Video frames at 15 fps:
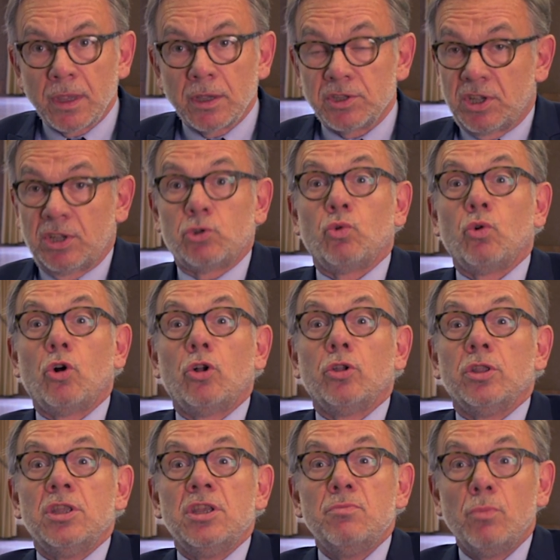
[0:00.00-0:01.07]
C'est son
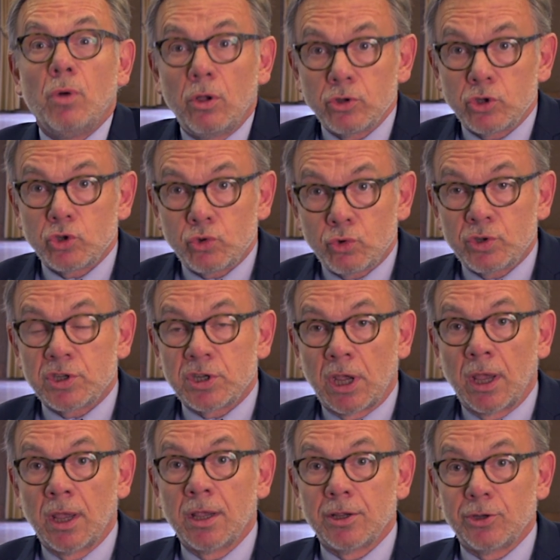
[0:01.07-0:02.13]
immense
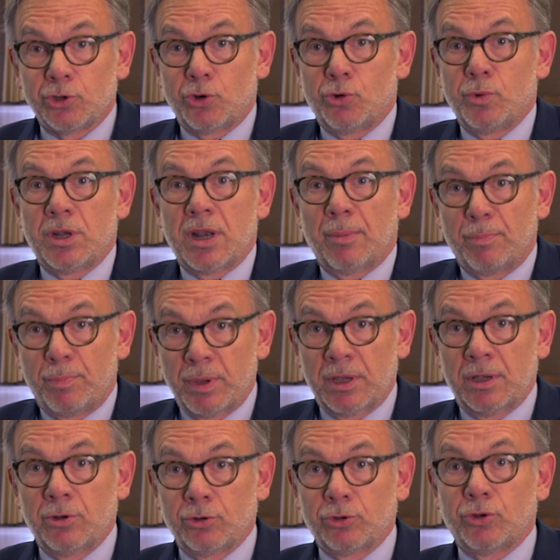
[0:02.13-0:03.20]
succès celui de la
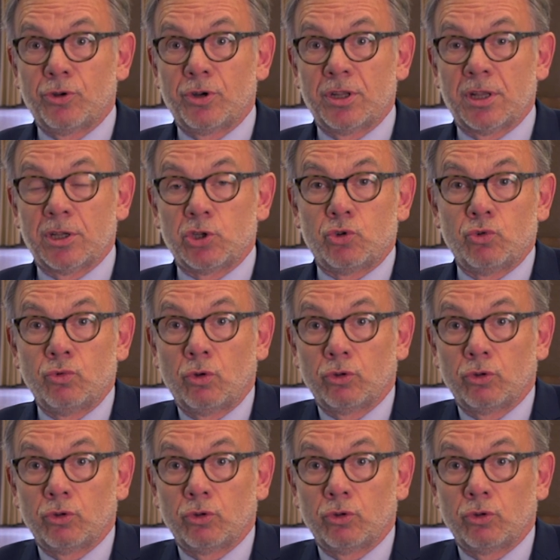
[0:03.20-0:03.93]
paix entre les nations,